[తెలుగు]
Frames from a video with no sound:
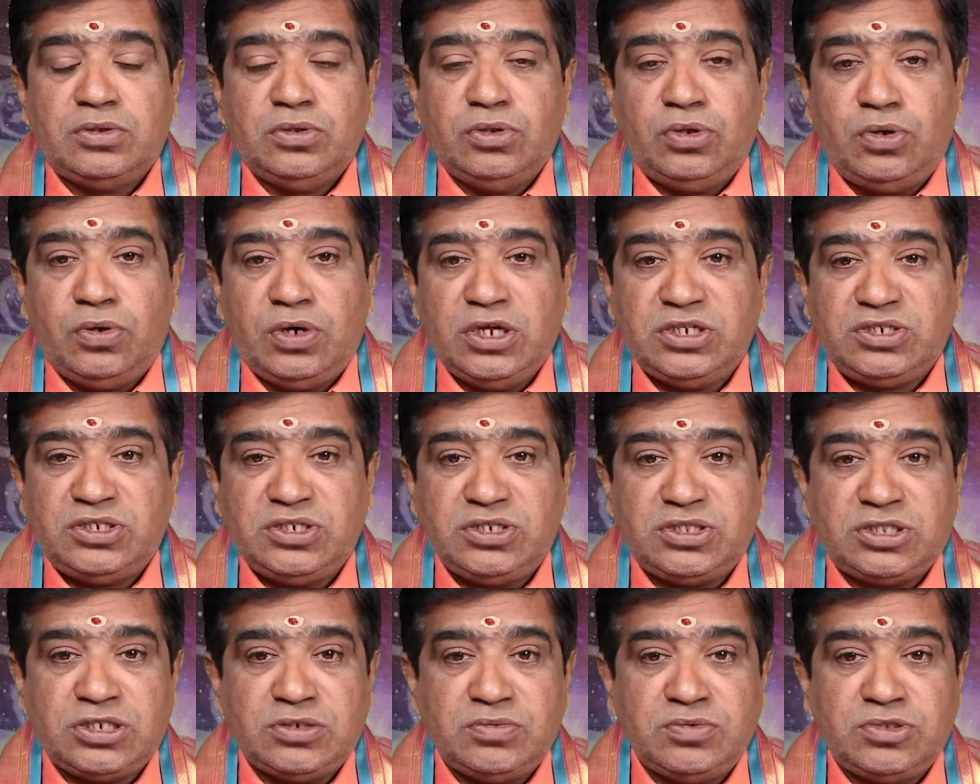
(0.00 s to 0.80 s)

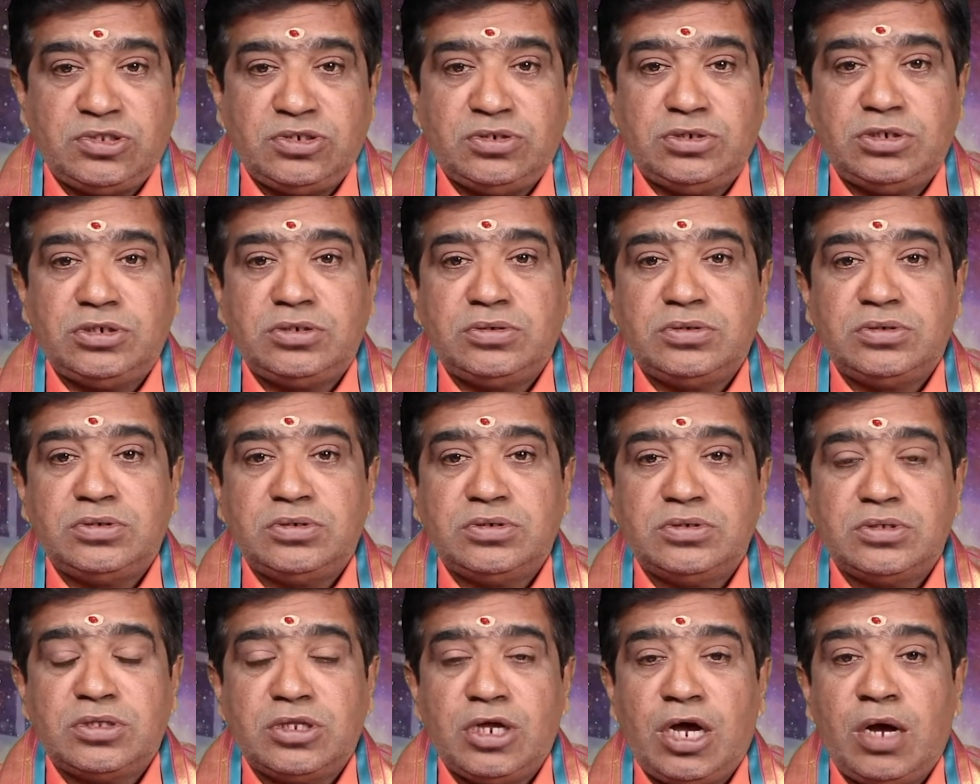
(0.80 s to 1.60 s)
దృఢశిస్తంతో
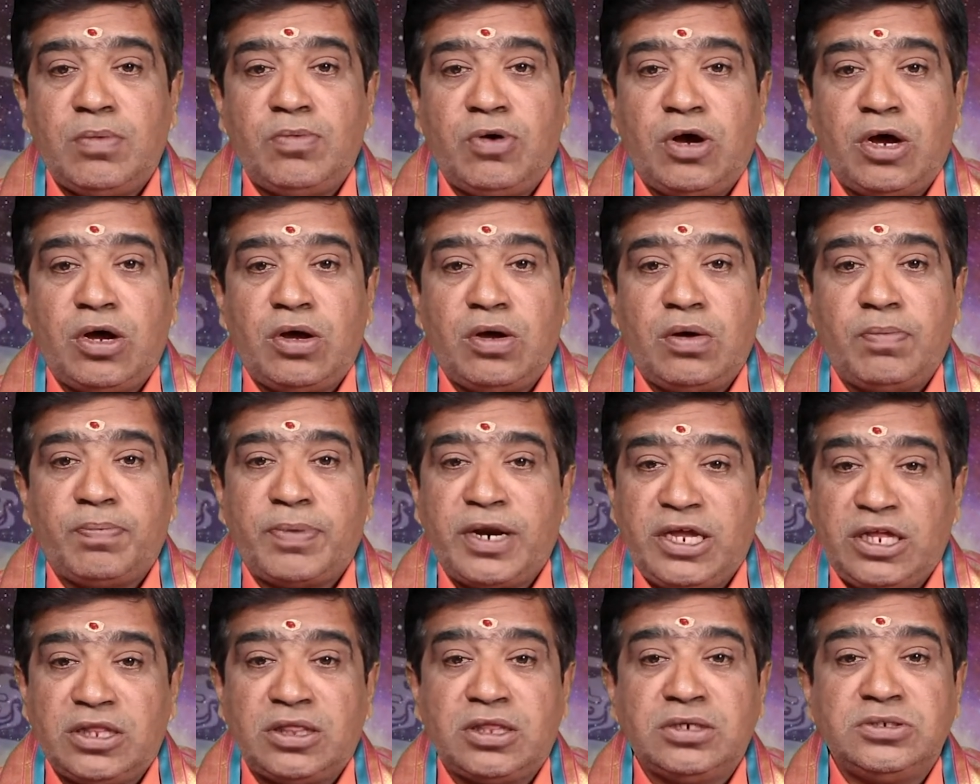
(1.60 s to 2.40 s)
తాము
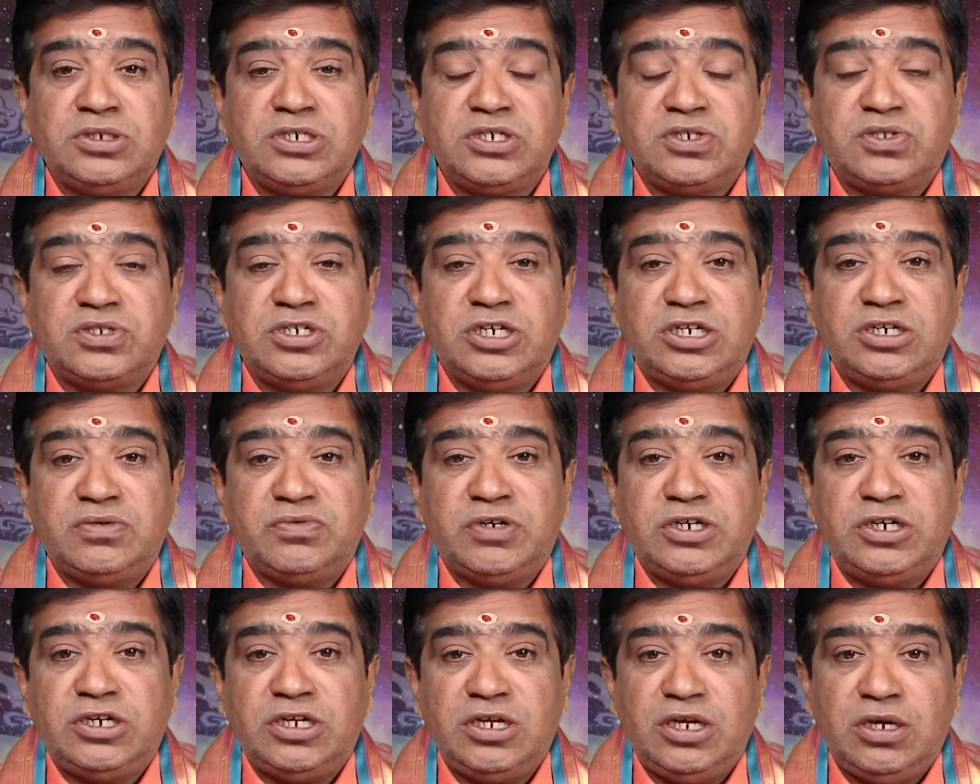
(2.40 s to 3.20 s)
ప్రయత్నం
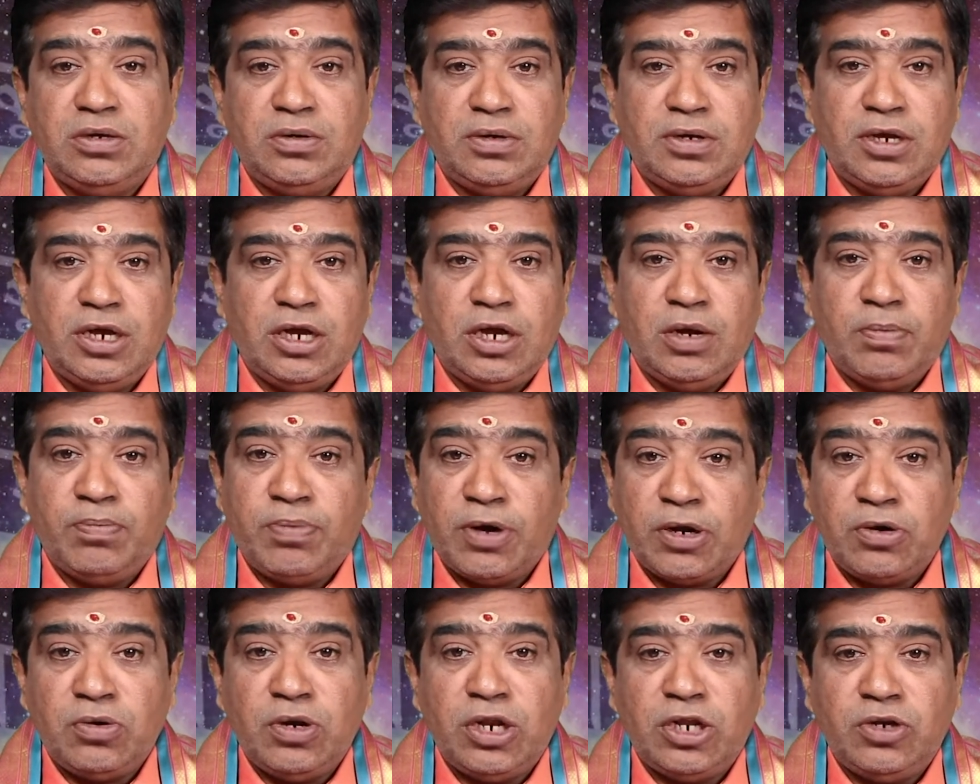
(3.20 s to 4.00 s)
చేసినటువంటి
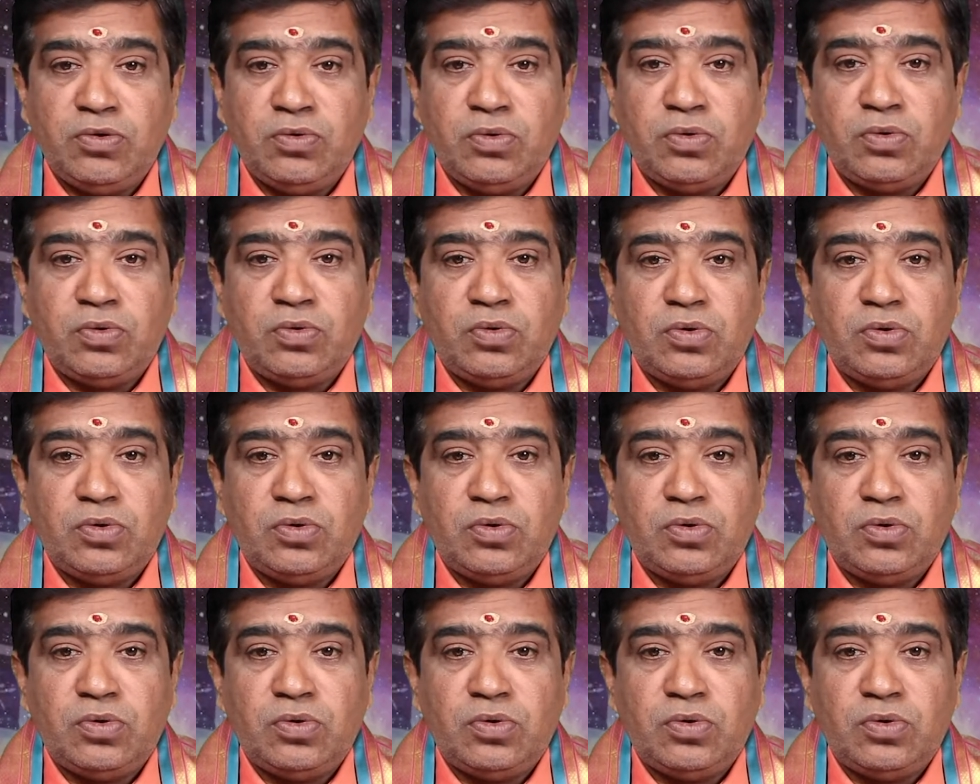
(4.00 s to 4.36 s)
పనులను